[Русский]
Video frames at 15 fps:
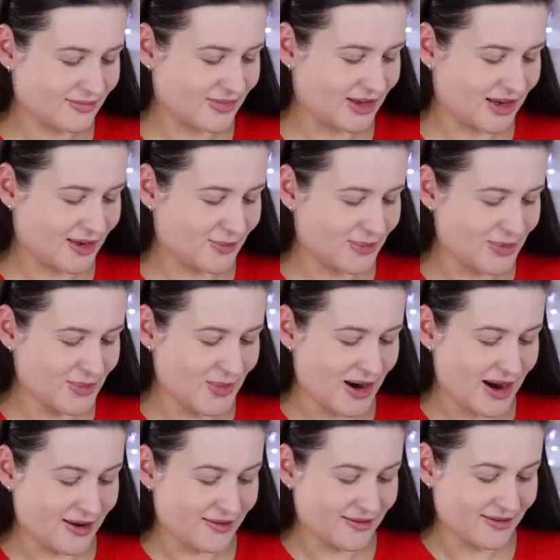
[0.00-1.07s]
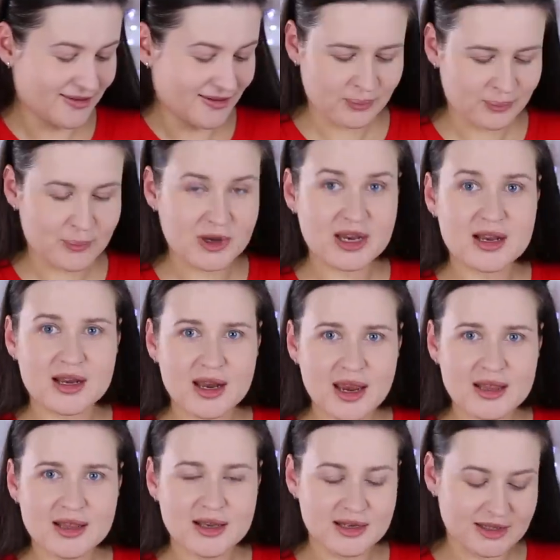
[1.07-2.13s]
Я не понимаю.
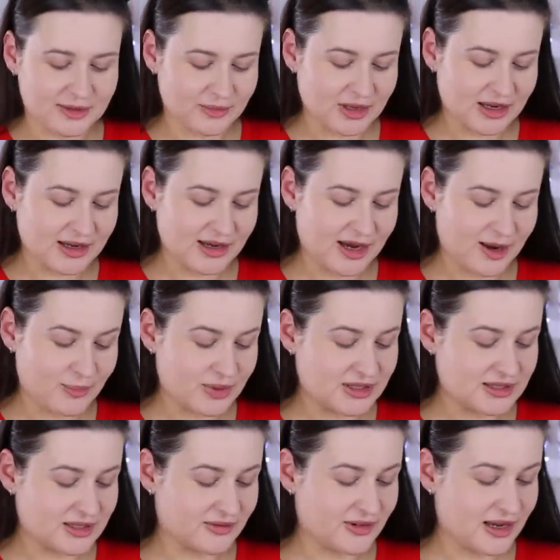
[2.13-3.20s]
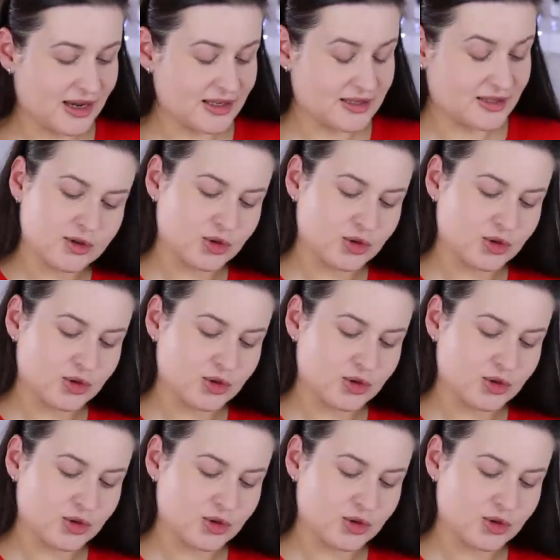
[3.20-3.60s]
Приклеены они там на клей, представляете?